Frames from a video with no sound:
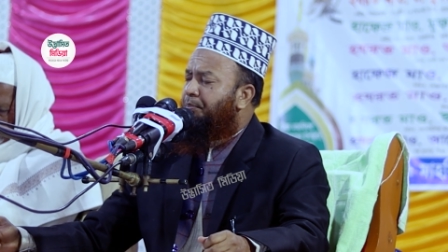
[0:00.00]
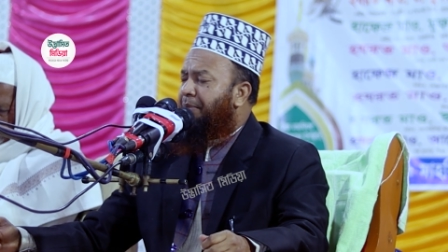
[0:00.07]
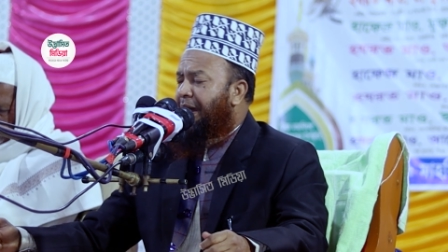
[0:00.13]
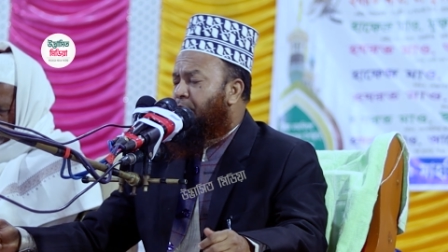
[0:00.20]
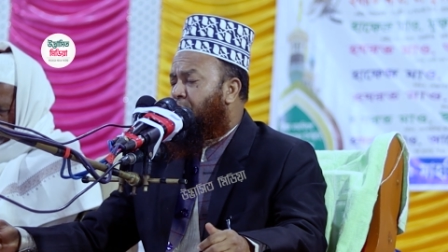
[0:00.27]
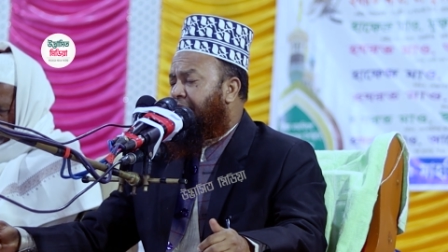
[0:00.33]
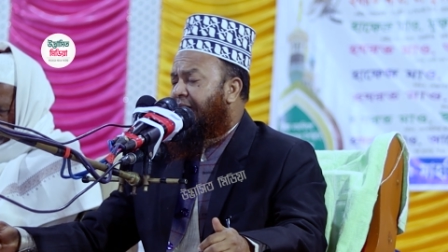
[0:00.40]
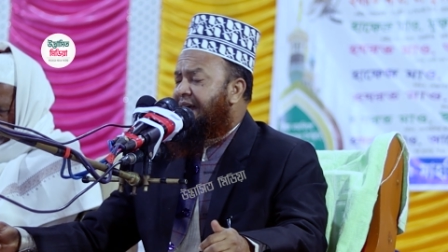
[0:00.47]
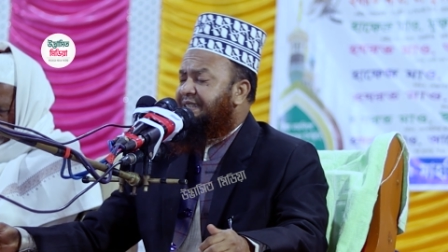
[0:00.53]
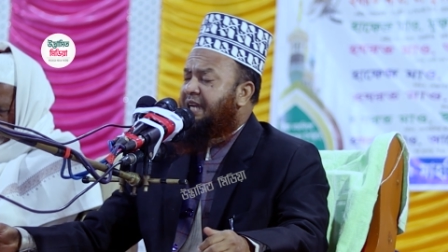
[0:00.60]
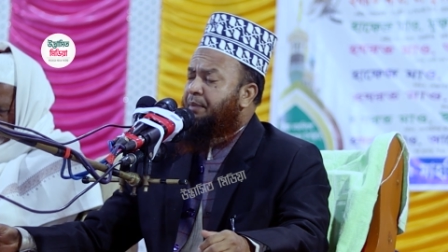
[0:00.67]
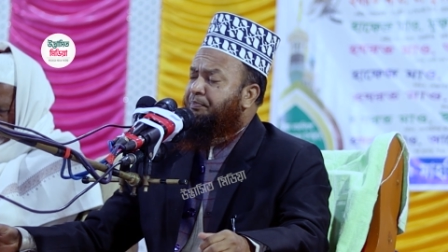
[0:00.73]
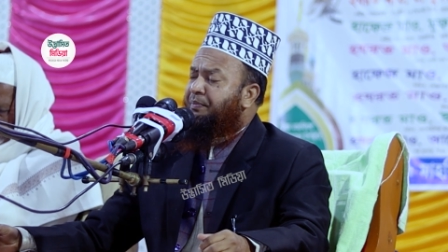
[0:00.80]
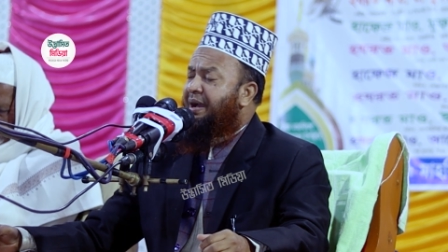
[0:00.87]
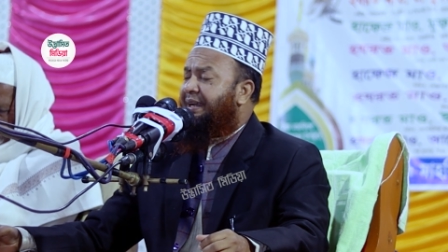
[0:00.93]
ভালো কাজ
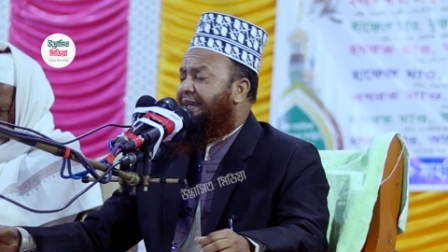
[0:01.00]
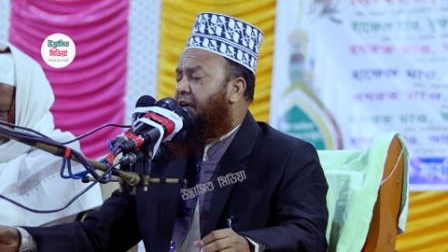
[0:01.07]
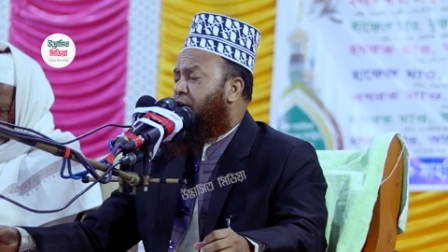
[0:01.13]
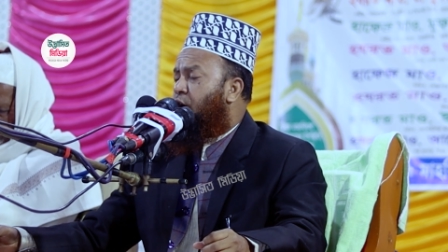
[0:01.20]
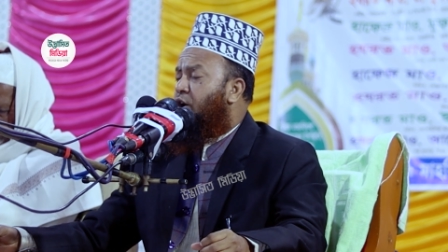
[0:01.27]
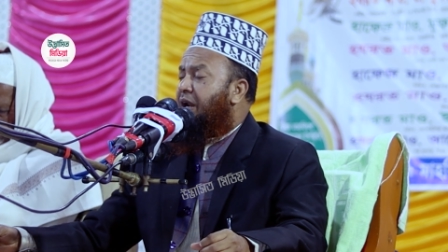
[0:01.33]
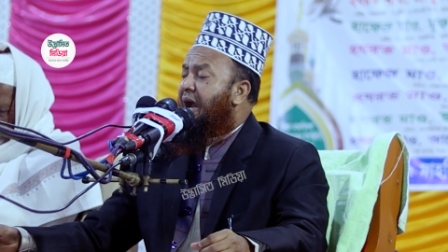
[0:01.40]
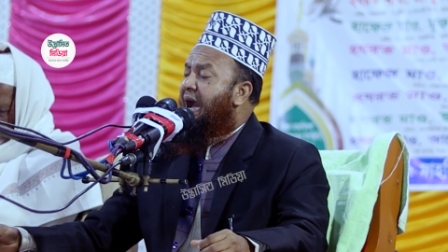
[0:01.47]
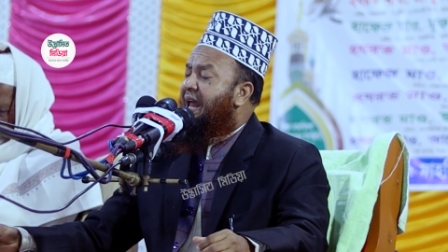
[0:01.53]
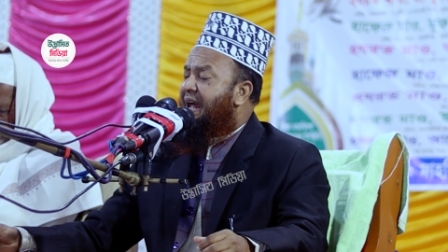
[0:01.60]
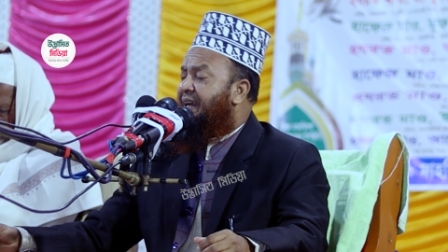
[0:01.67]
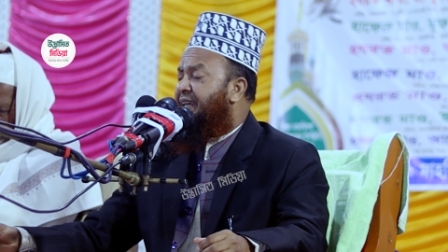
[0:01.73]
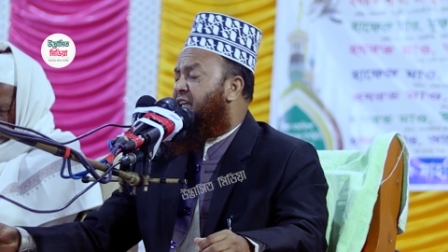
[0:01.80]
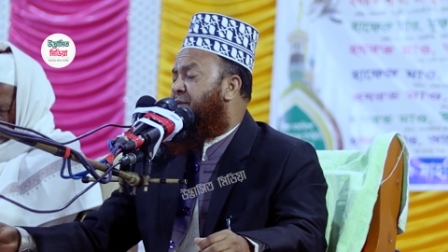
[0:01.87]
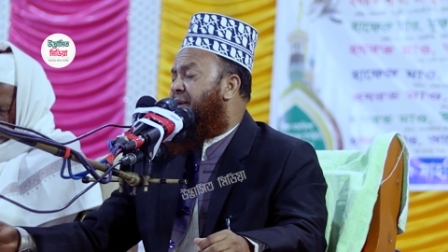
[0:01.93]
আপনাকে করার
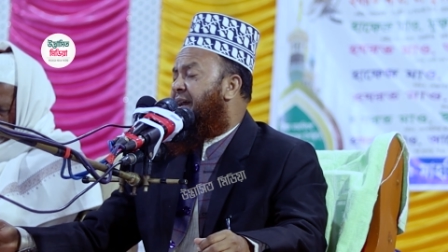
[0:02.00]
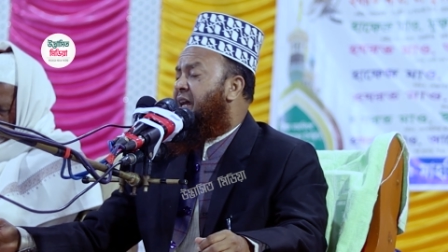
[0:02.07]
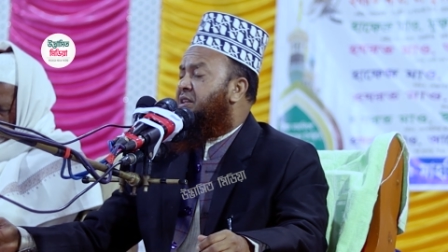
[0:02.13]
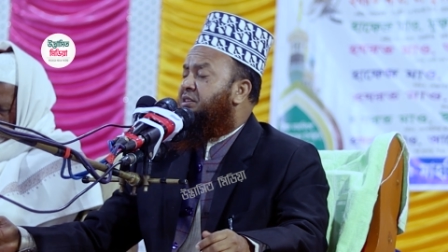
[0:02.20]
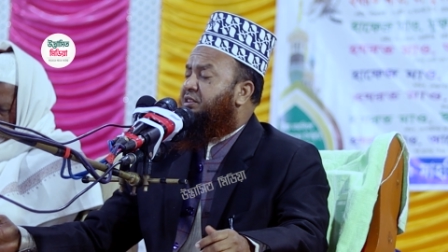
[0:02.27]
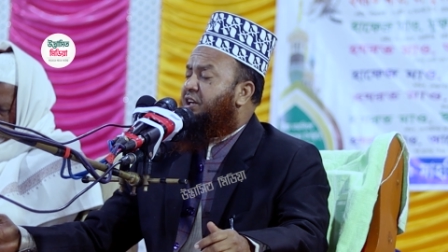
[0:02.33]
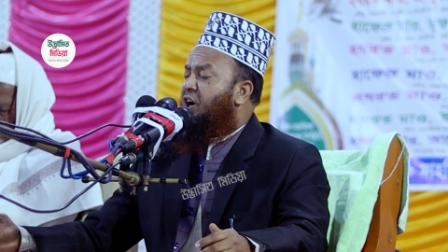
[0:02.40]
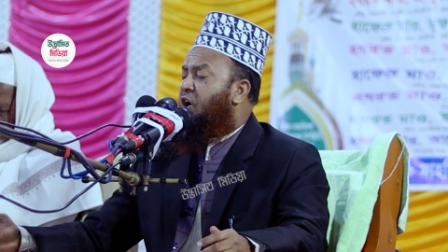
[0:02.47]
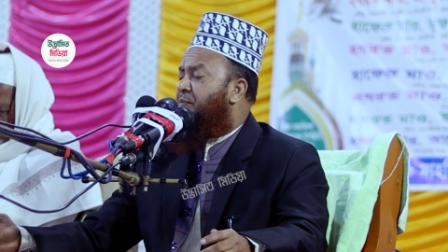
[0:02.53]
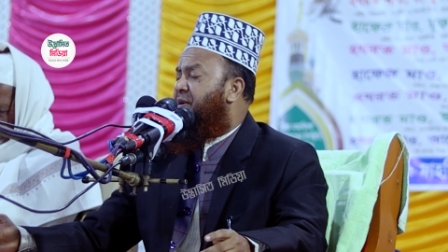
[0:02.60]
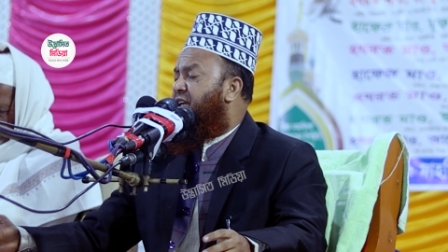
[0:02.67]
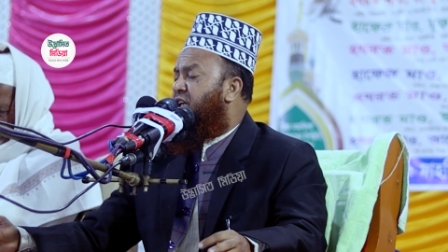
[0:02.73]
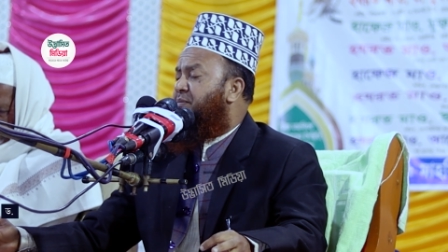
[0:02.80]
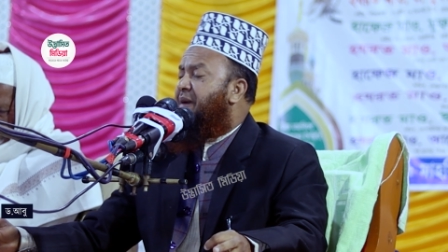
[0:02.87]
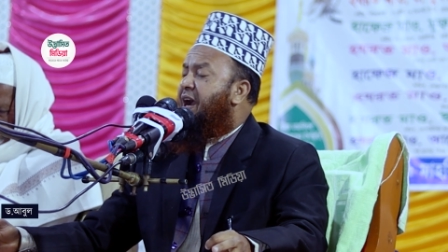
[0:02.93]
আগে ইমান আনতে হবে
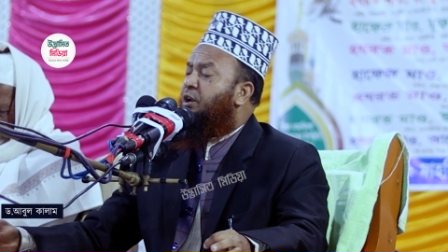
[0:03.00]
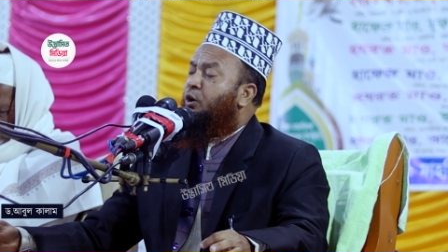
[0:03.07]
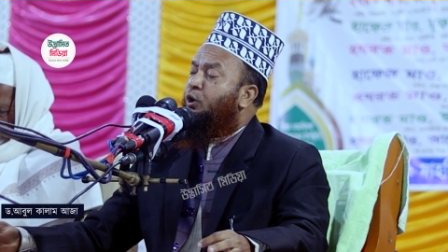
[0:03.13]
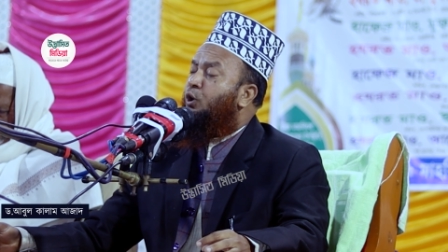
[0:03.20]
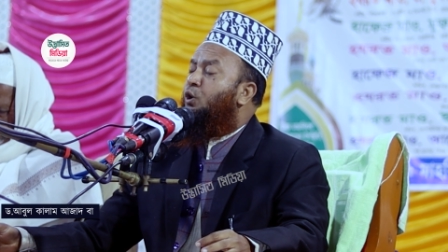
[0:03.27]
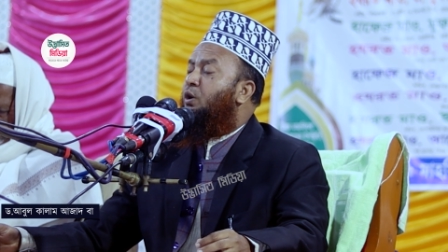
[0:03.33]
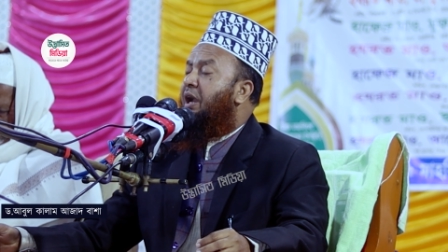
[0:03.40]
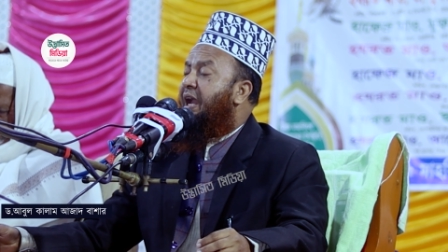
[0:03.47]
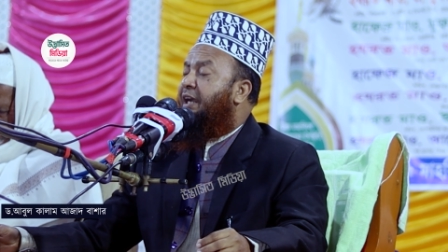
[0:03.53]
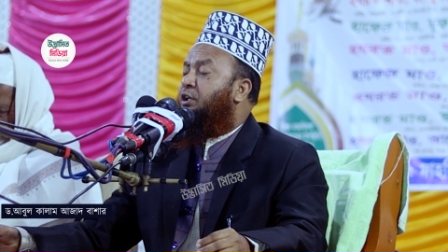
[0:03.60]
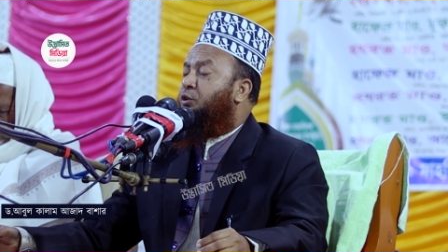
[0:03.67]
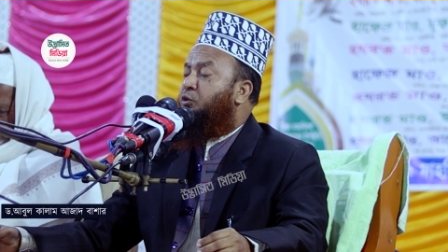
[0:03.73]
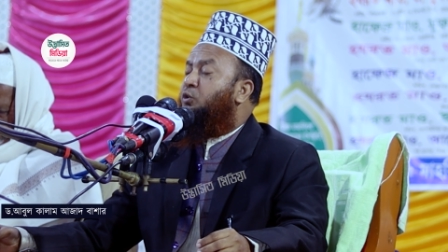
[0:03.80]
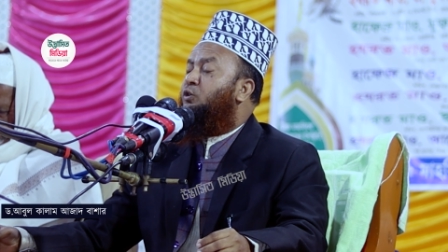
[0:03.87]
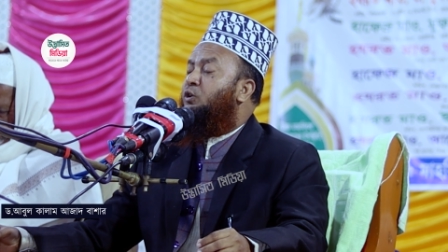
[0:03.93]
ইমান হলো এক
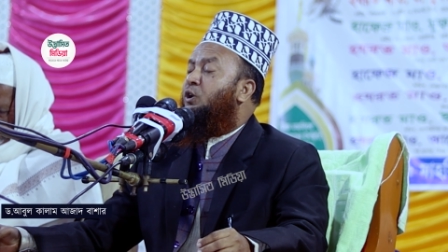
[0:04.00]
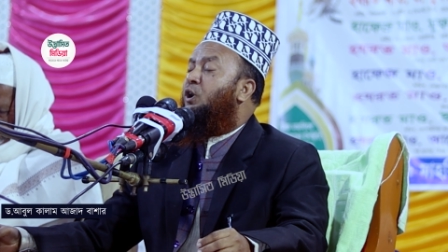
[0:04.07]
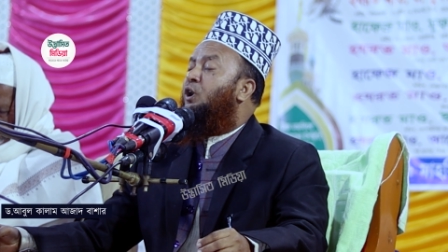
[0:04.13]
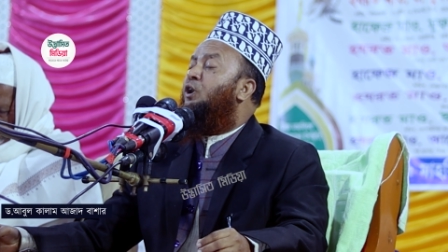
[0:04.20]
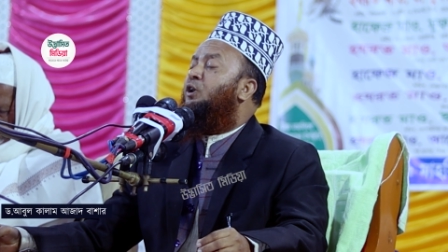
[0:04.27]
তুল্য